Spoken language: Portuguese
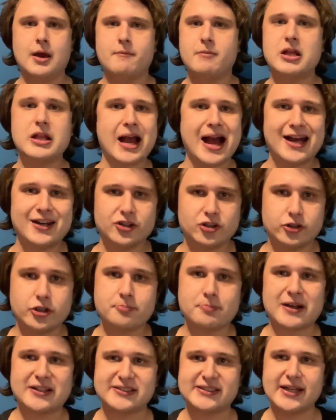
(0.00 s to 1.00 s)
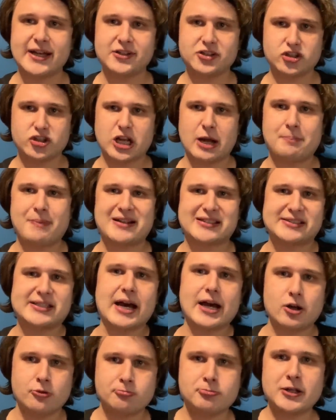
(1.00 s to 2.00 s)
Milhares de pacientes já
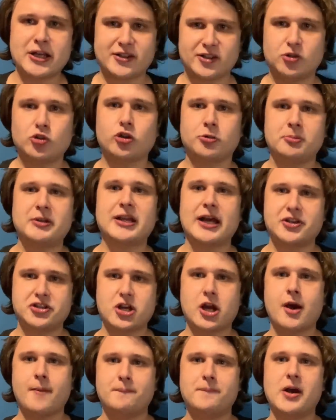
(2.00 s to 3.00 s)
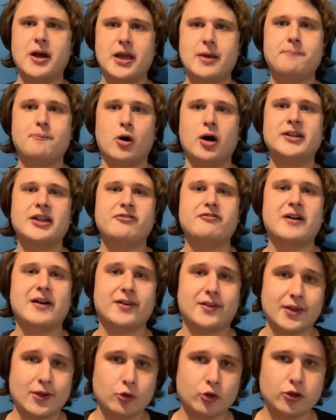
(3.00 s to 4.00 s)
passaram por esses hospitais de campanha e podem
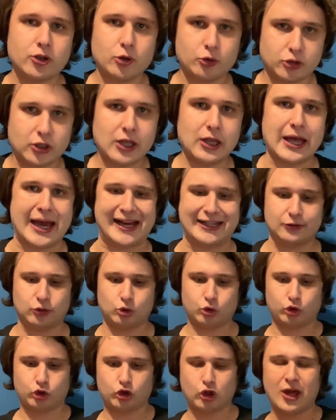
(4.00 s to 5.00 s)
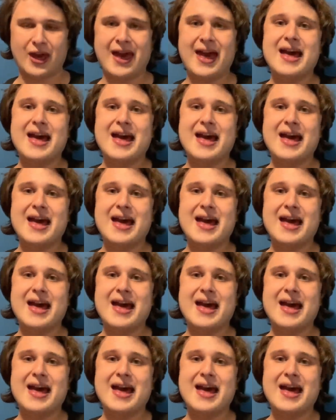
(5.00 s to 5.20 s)
fazer os seus relatos.